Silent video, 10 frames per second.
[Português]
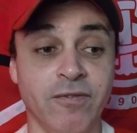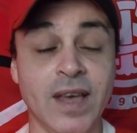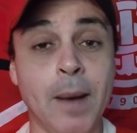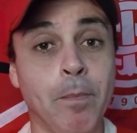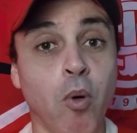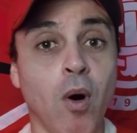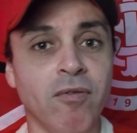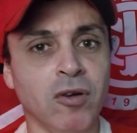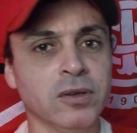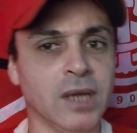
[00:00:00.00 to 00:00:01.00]
vê a
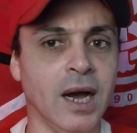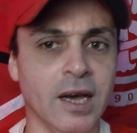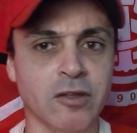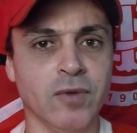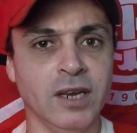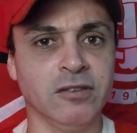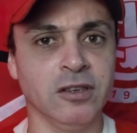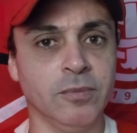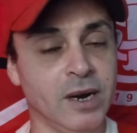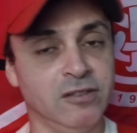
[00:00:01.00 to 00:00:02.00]
boa vontade do
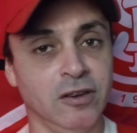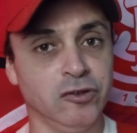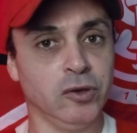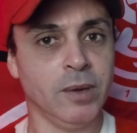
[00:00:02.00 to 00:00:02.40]
Alessandro Barcelos.